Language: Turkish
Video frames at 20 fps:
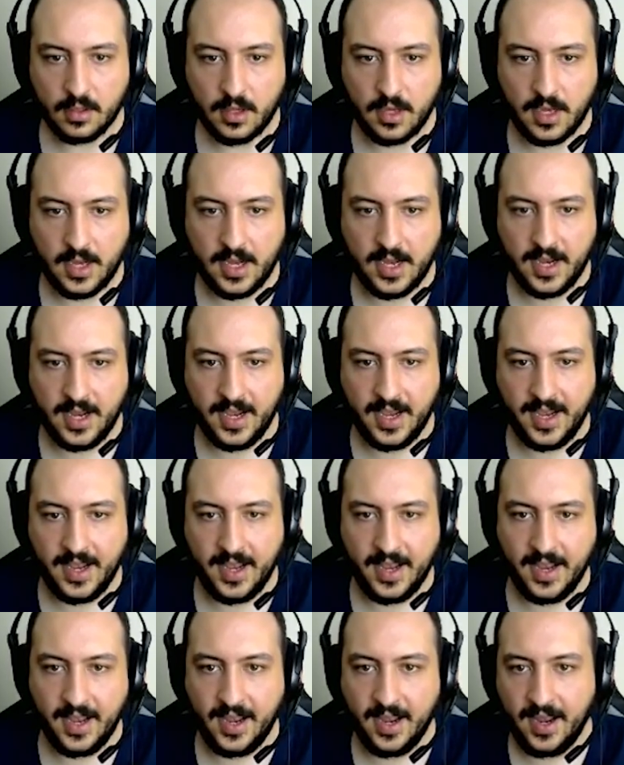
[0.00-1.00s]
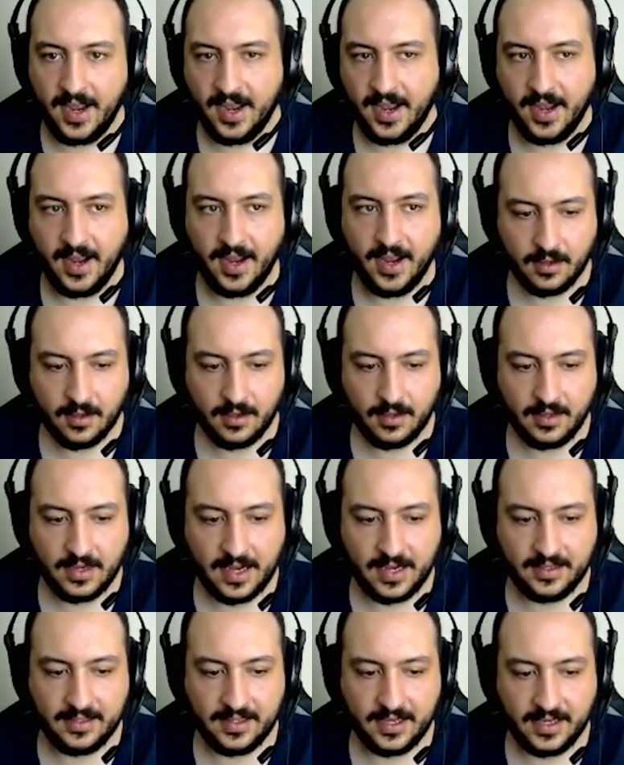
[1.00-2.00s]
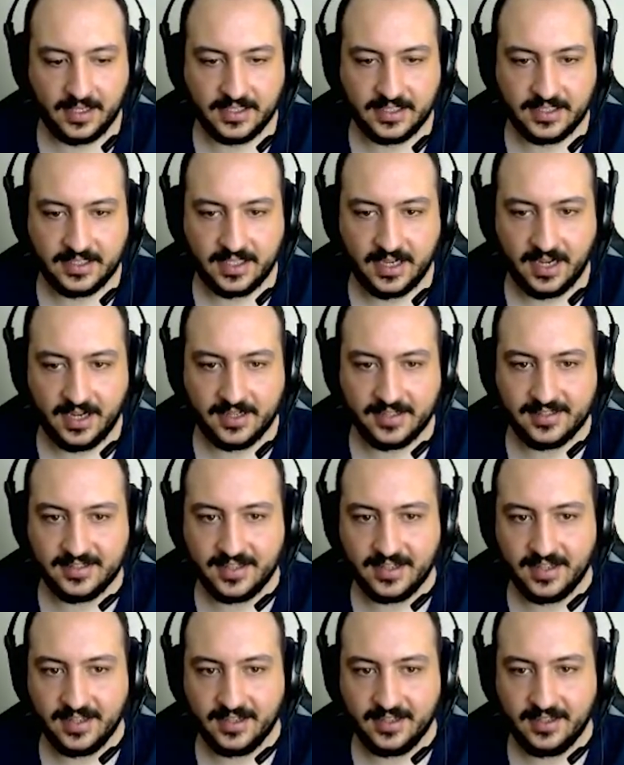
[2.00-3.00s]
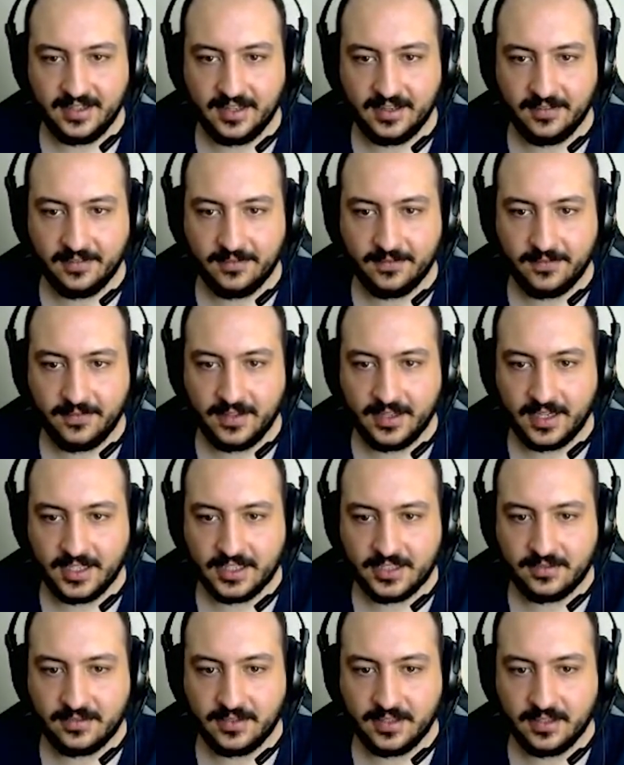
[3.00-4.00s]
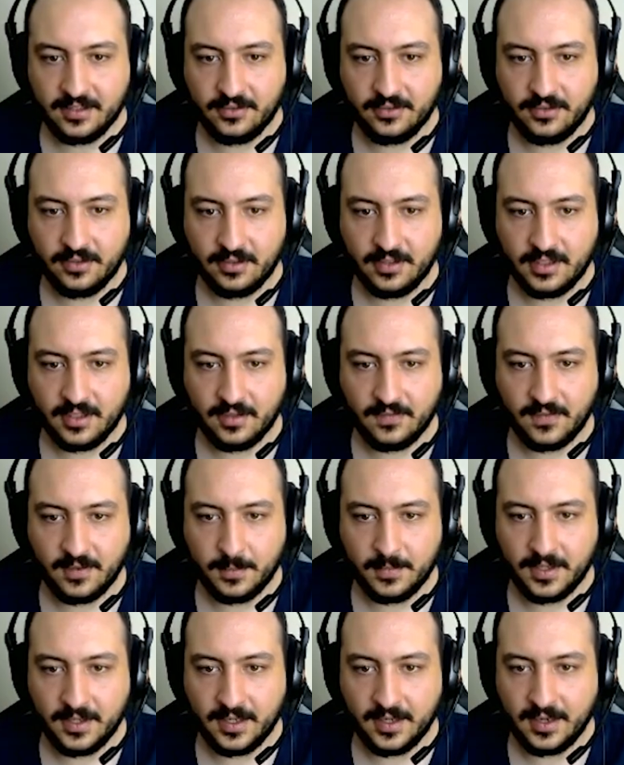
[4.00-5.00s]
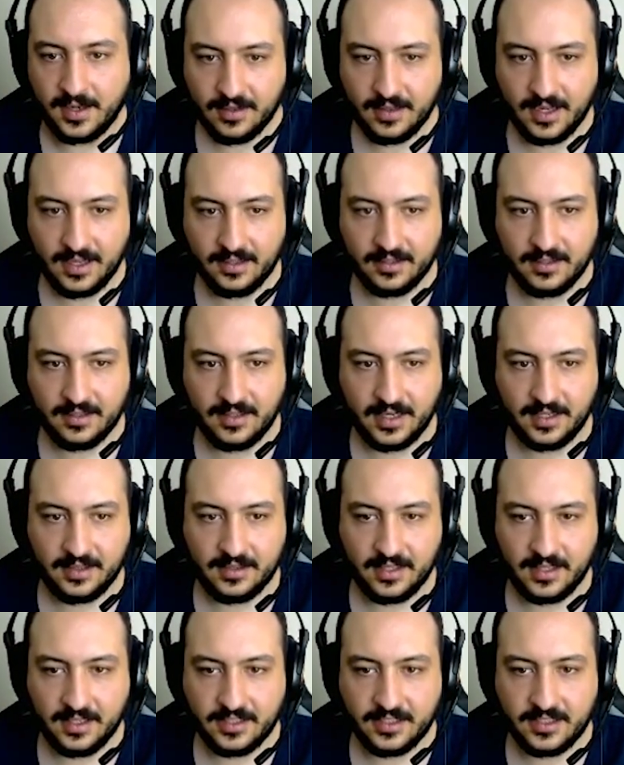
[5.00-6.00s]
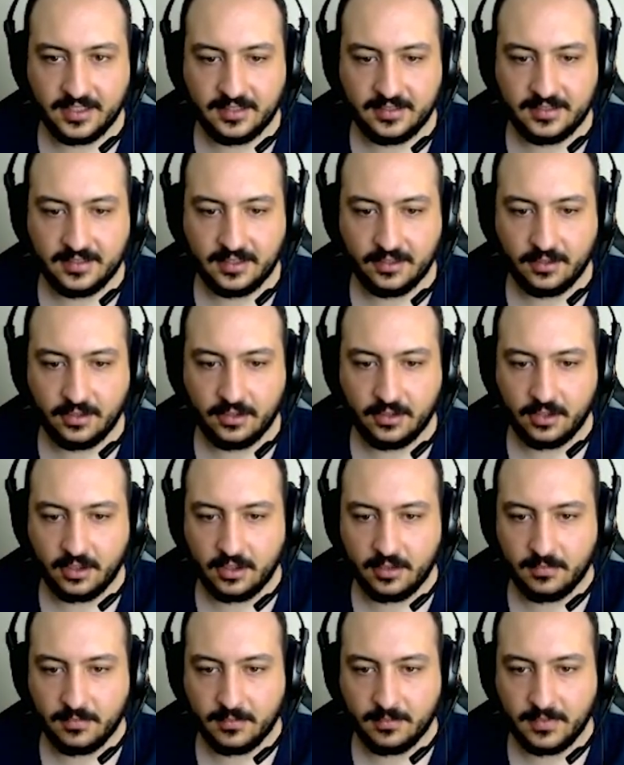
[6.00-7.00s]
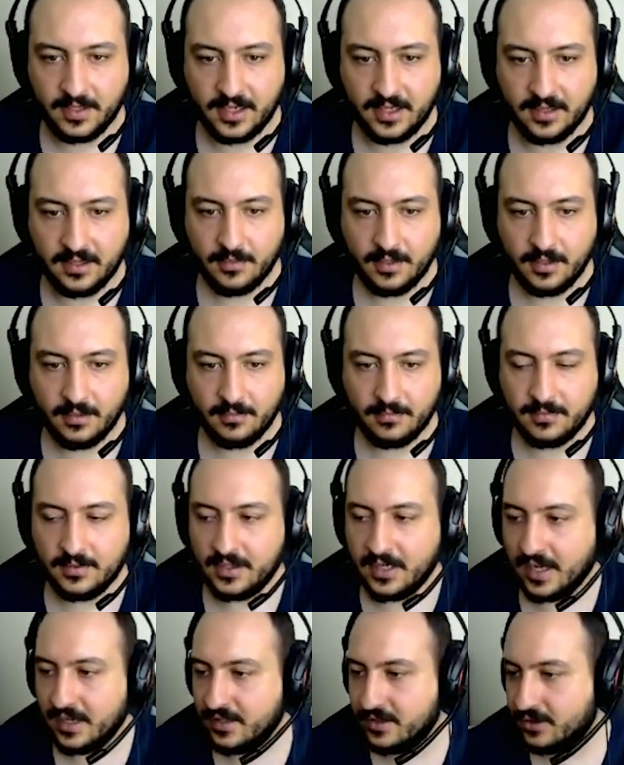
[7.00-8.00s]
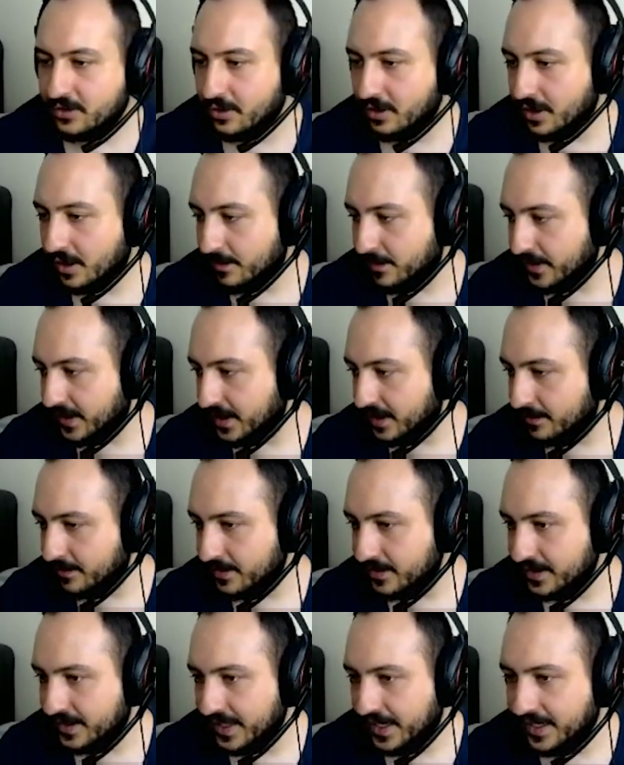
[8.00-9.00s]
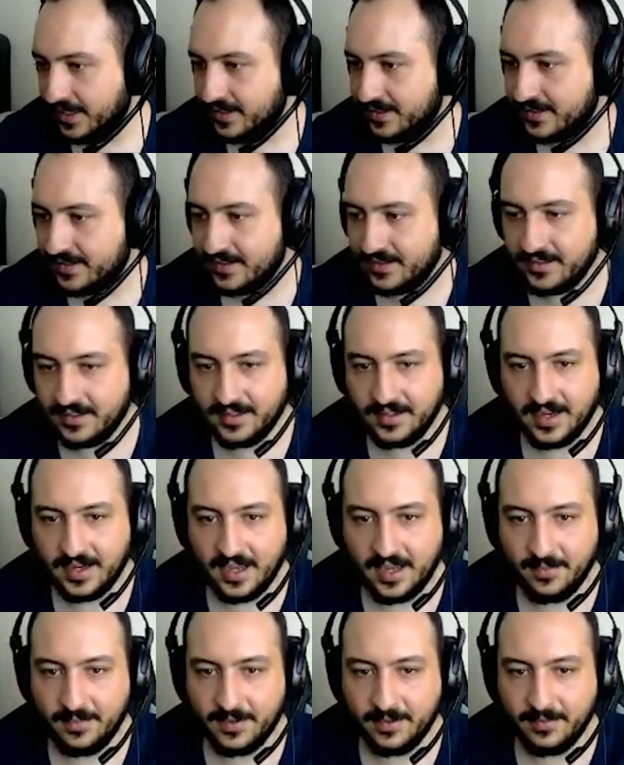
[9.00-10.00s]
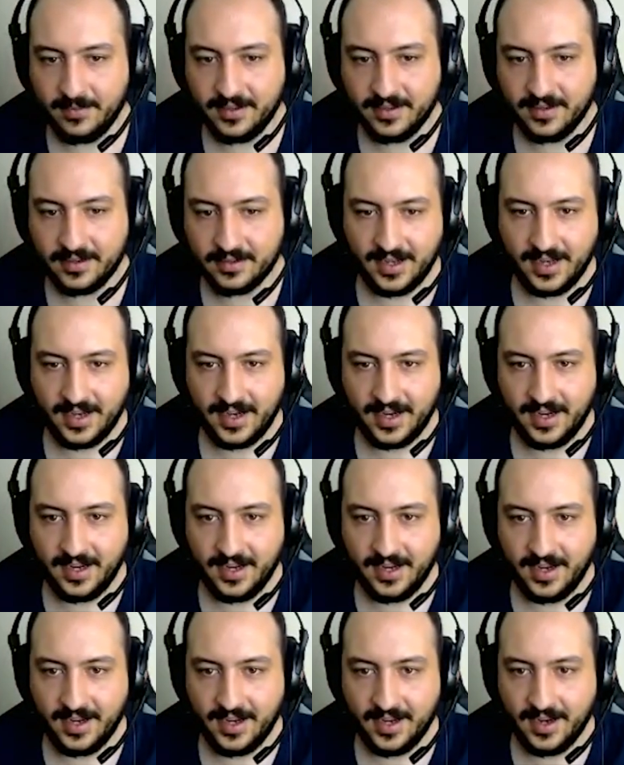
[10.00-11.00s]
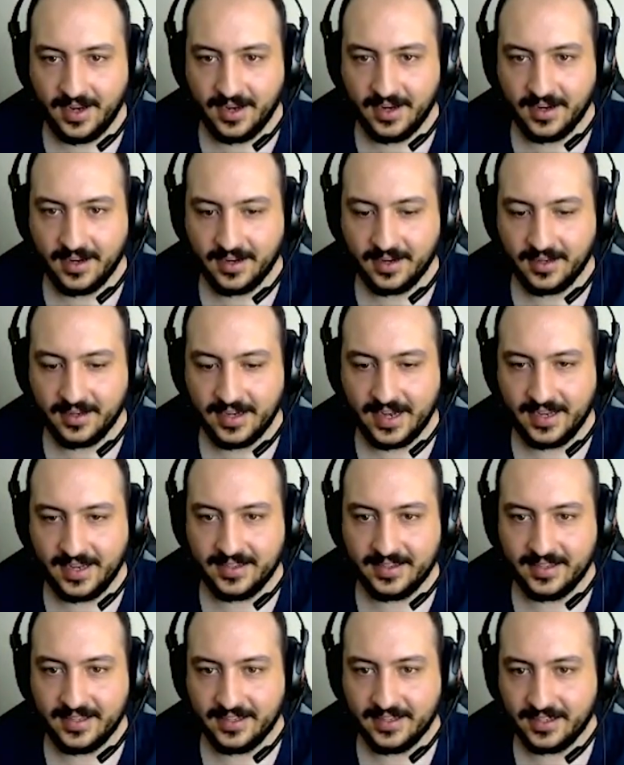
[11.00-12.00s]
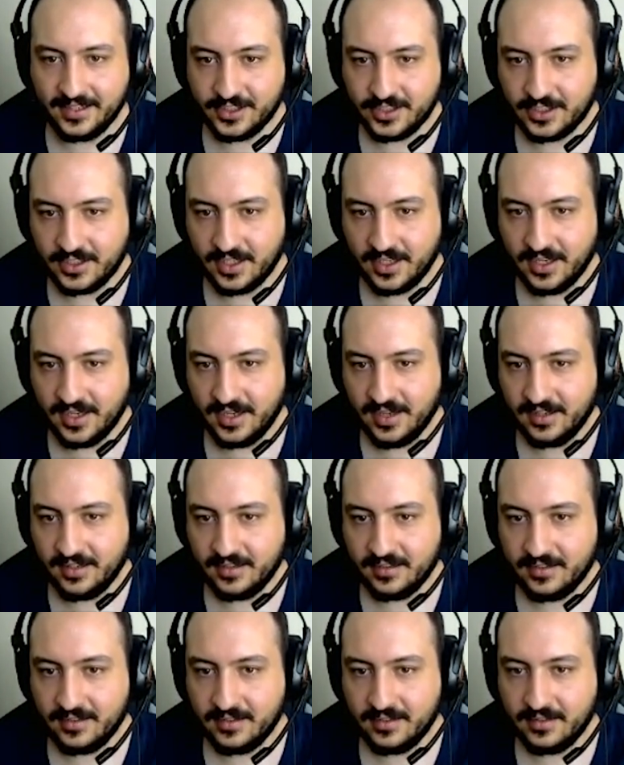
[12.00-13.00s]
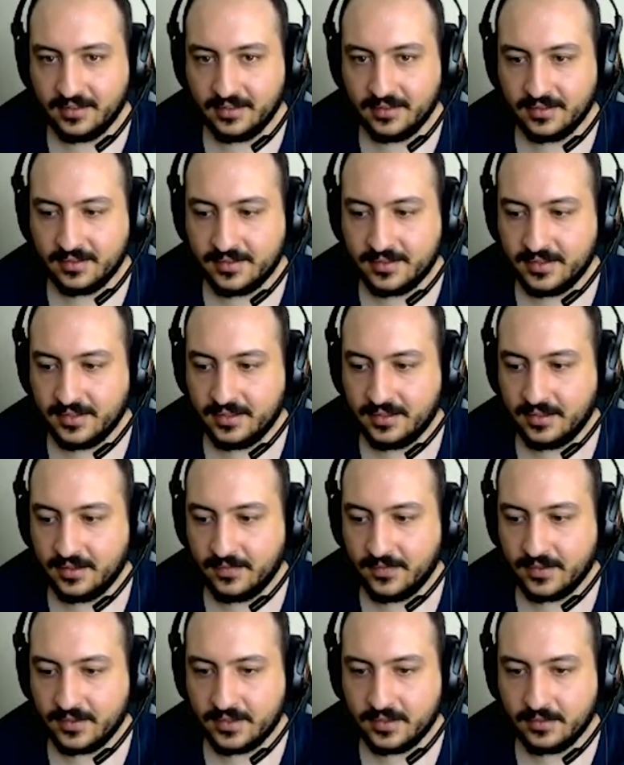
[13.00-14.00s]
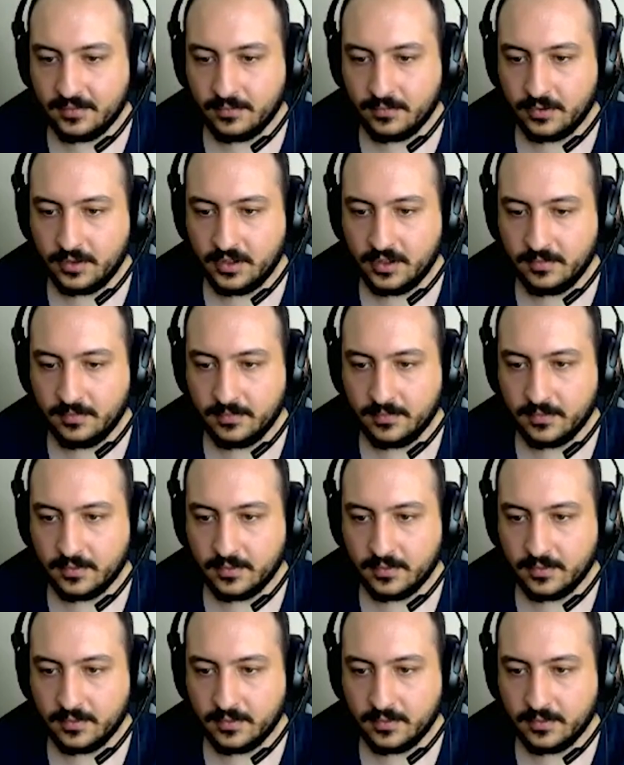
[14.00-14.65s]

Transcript: Ay ay ay. Yat aşağıya salak kerif, İlaç filan atıyor kafama. Lan draklar çeksen olur oğlum bu mal. Benim Kasyolopya'mın karşısında ne yapabilir? Ay ay. Yat lan aşağıya. Sik kafası. Bu kim?